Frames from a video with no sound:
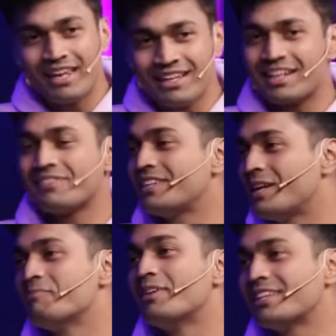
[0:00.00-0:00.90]
मेरी तरफ से
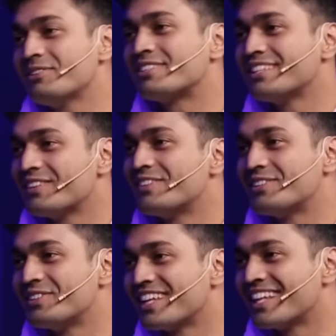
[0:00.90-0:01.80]
लंबा था उसकी तरफ से
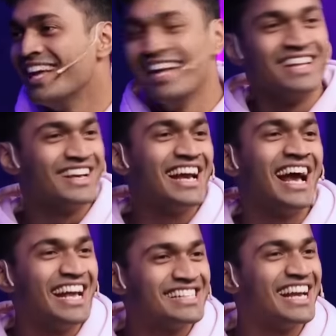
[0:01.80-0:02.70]
छोटा
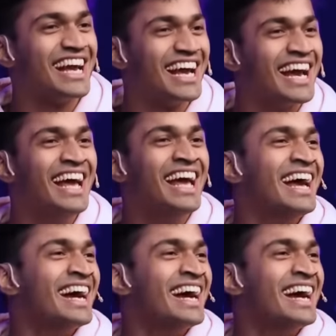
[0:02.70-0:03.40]
था